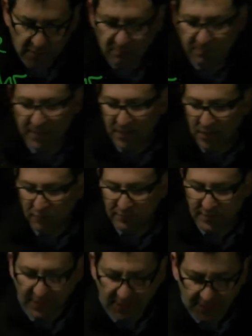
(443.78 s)
para
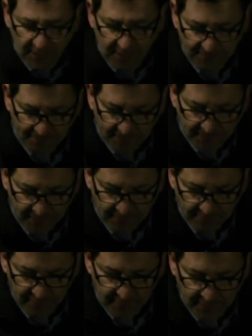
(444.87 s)
obtener
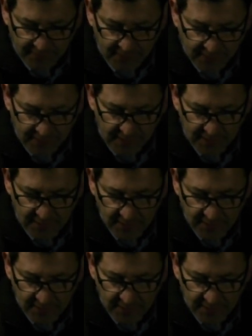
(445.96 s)
f de r